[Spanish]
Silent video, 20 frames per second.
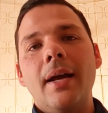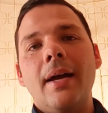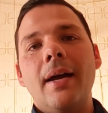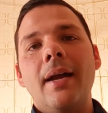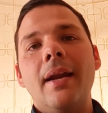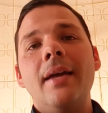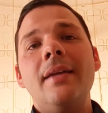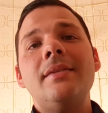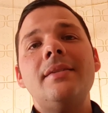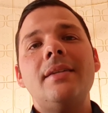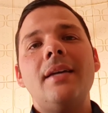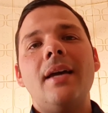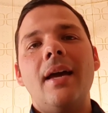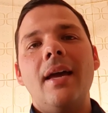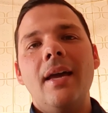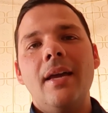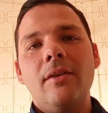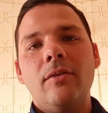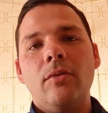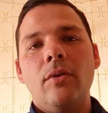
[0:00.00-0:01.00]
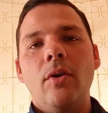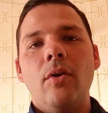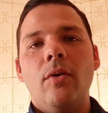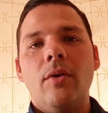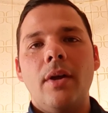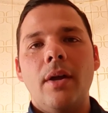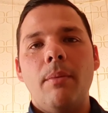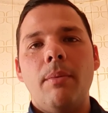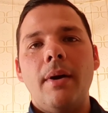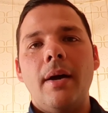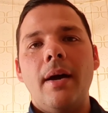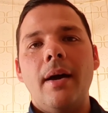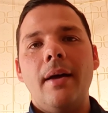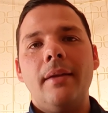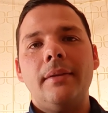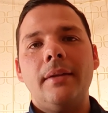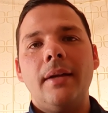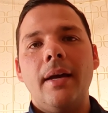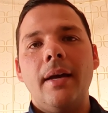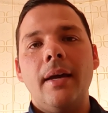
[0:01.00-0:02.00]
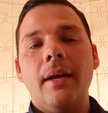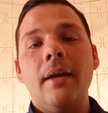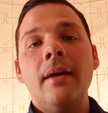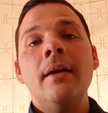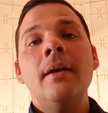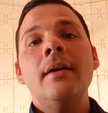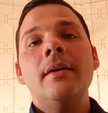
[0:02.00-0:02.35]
carencia, eso es lo que vas a atraer.